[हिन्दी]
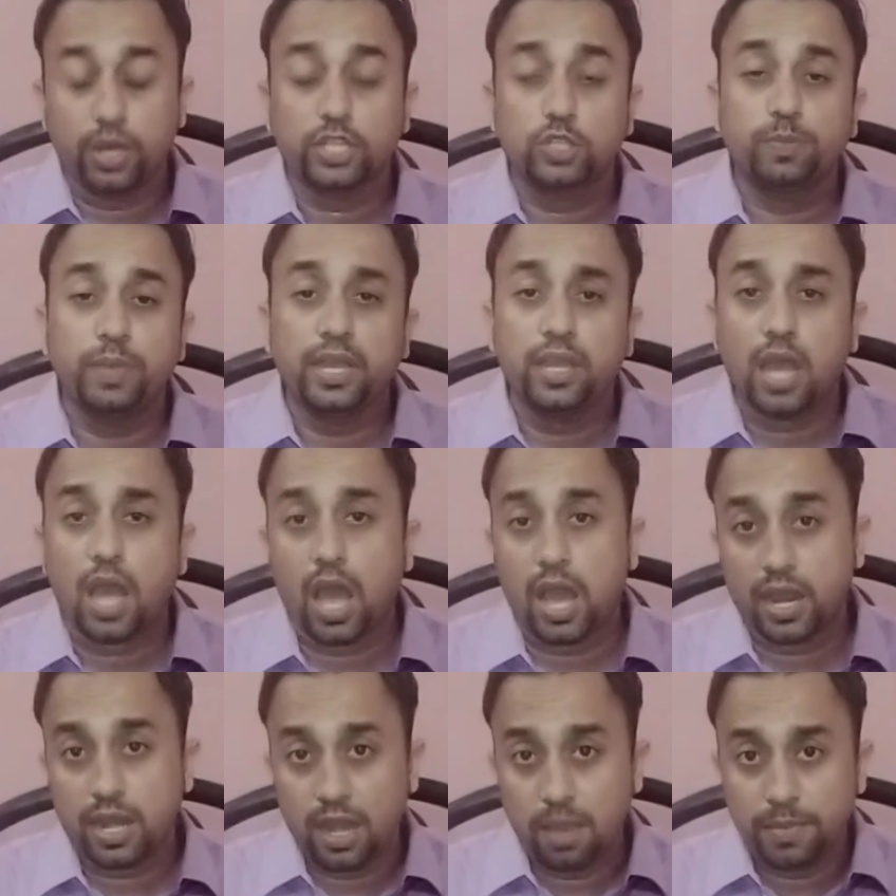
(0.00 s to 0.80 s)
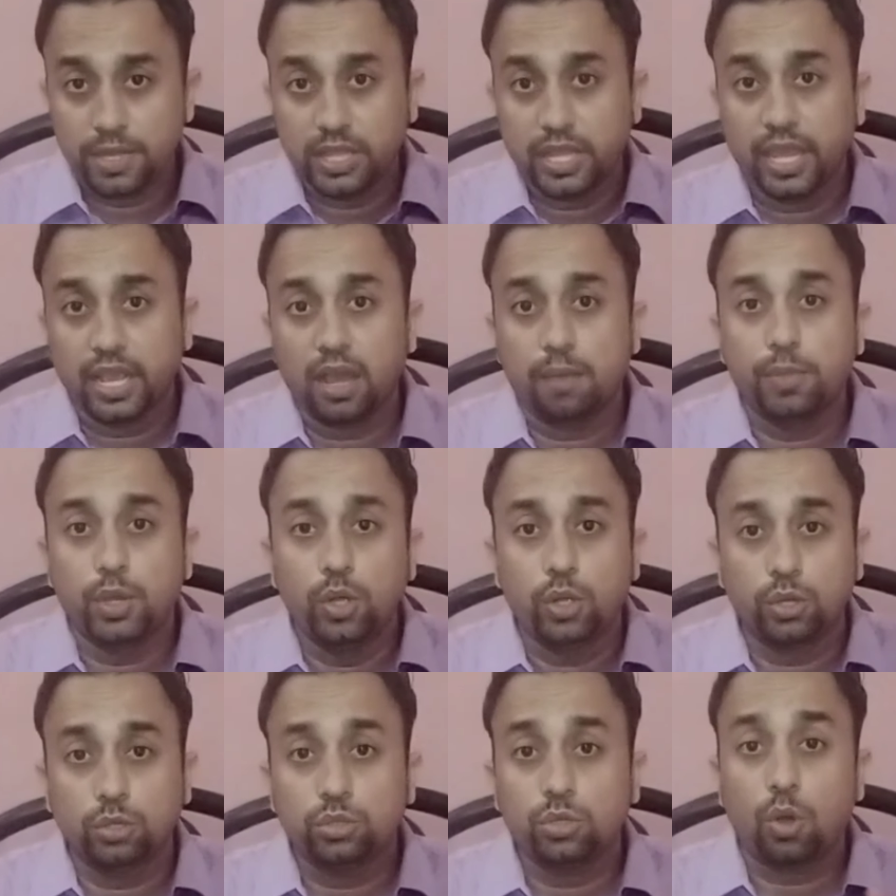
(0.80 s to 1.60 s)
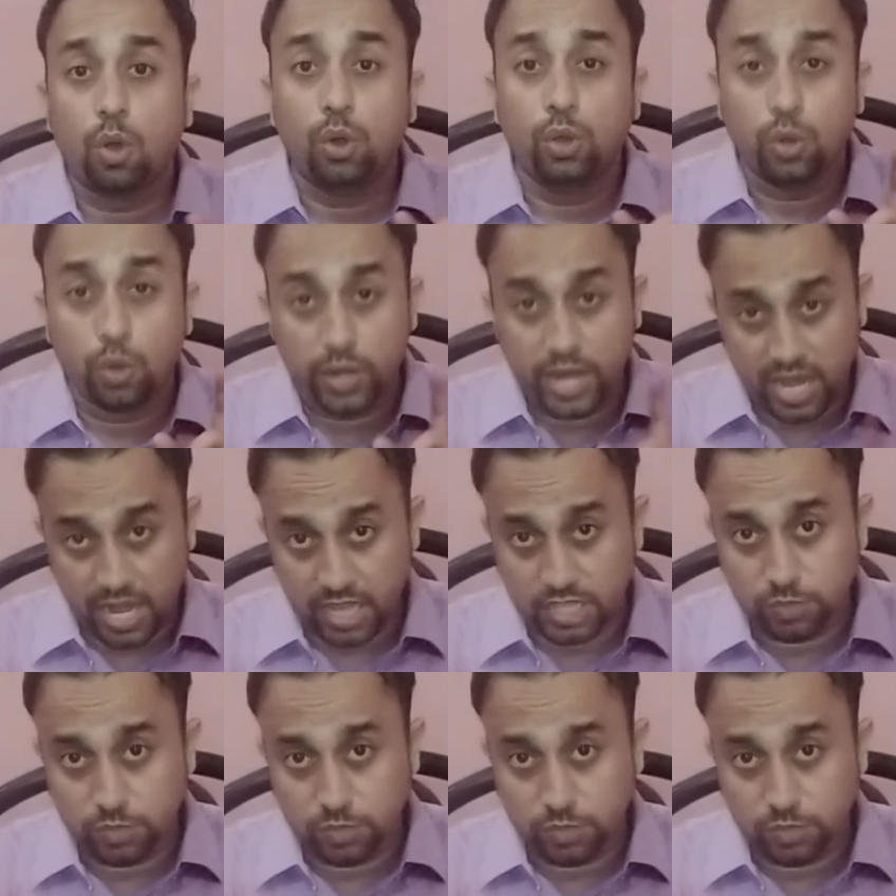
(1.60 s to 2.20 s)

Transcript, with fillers: और इसमें अगले बंदे का ब्लूटूथ ऑन होना